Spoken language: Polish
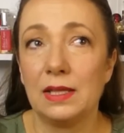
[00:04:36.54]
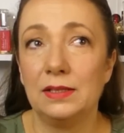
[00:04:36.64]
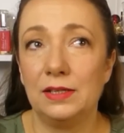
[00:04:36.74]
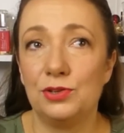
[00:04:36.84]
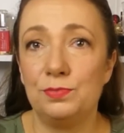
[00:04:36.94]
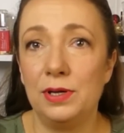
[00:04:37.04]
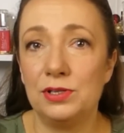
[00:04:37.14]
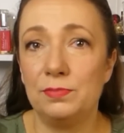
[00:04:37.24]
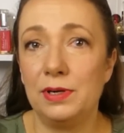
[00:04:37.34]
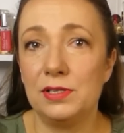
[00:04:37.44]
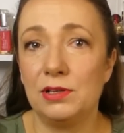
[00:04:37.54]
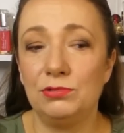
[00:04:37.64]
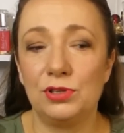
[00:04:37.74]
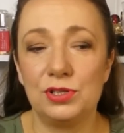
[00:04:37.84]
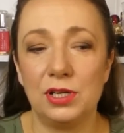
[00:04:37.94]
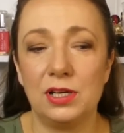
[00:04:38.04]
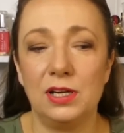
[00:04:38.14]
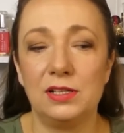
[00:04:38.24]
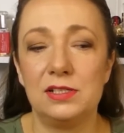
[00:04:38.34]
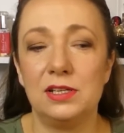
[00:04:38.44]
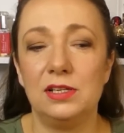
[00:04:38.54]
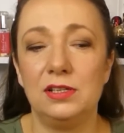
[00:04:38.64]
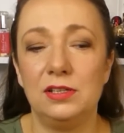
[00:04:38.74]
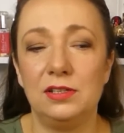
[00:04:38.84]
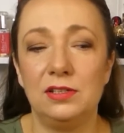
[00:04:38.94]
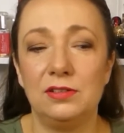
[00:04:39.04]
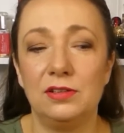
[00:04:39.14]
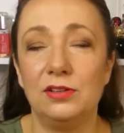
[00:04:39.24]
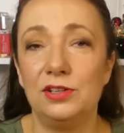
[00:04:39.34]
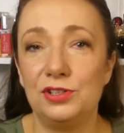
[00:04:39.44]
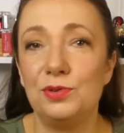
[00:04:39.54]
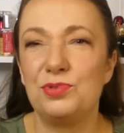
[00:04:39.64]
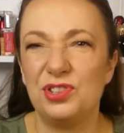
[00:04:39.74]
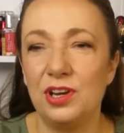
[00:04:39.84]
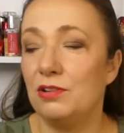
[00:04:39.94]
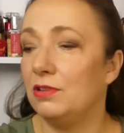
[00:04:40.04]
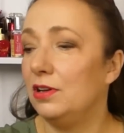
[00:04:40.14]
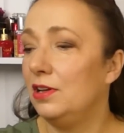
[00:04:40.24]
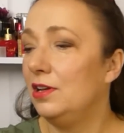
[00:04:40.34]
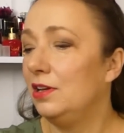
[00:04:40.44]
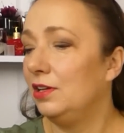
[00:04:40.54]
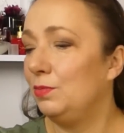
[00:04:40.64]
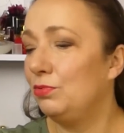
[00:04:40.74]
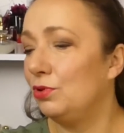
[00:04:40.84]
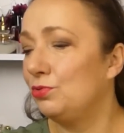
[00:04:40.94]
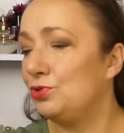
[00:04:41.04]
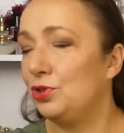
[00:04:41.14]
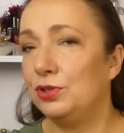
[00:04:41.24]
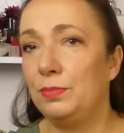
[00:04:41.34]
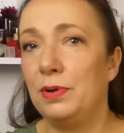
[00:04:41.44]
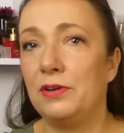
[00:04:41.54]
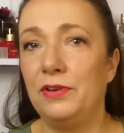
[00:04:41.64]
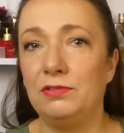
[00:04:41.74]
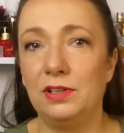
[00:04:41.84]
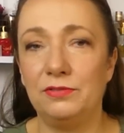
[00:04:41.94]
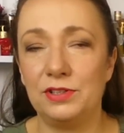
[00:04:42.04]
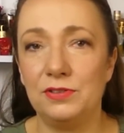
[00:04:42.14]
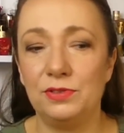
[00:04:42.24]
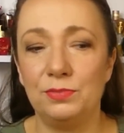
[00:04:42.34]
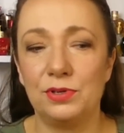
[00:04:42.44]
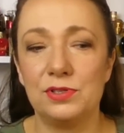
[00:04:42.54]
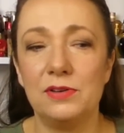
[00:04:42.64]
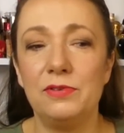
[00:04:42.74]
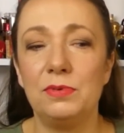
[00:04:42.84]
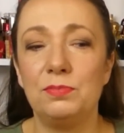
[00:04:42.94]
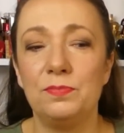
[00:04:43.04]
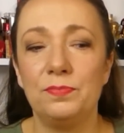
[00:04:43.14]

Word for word: takie już bardzo, bardzo autorskie kreacje i one się nie przyjęły i było Gucci Eau de Parfum, ten właśnie w tym brązowym i